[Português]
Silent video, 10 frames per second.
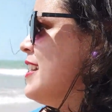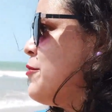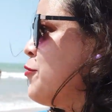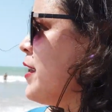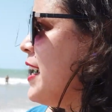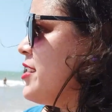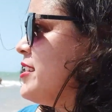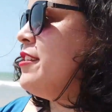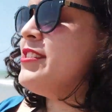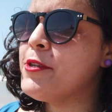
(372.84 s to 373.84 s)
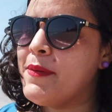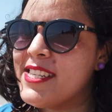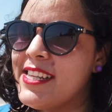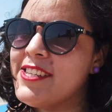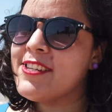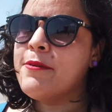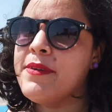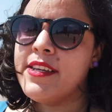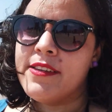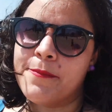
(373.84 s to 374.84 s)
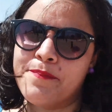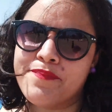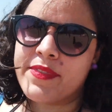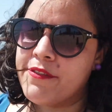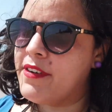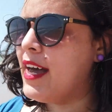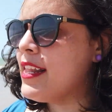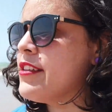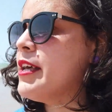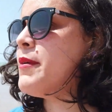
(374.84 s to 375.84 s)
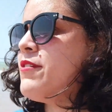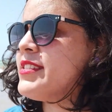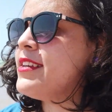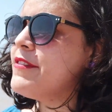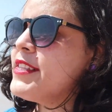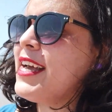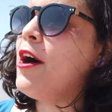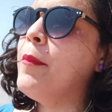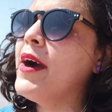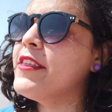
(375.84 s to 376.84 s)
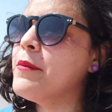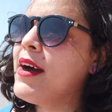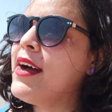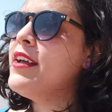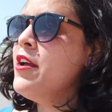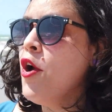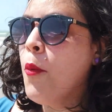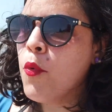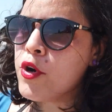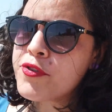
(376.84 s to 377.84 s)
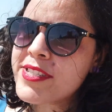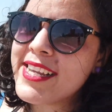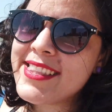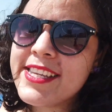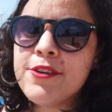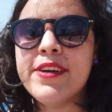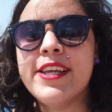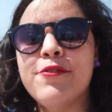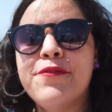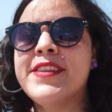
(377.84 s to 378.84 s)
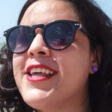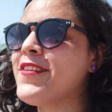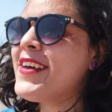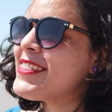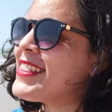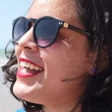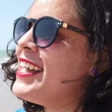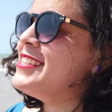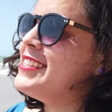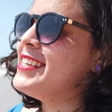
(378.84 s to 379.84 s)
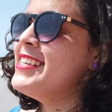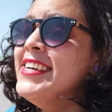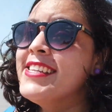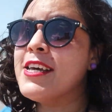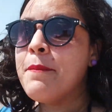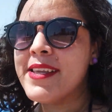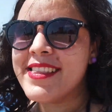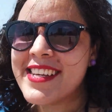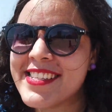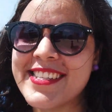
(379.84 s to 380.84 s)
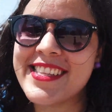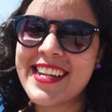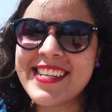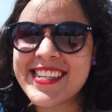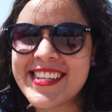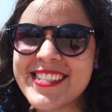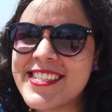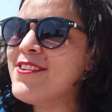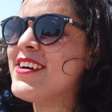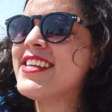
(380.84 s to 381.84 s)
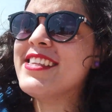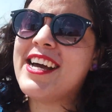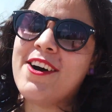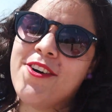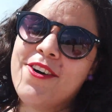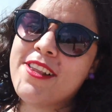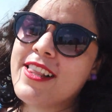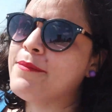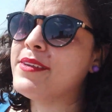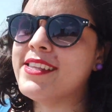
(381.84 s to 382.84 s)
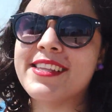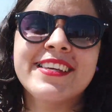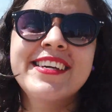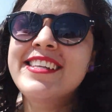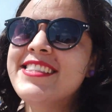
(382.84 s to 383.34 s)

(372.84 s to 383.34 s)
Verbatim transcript: naturais, né? Os especialistas também falam, né? Para você evitar o banho de mar muito cedinho e no final da tarde, né? Também tem a sinalização aqui na orla, menina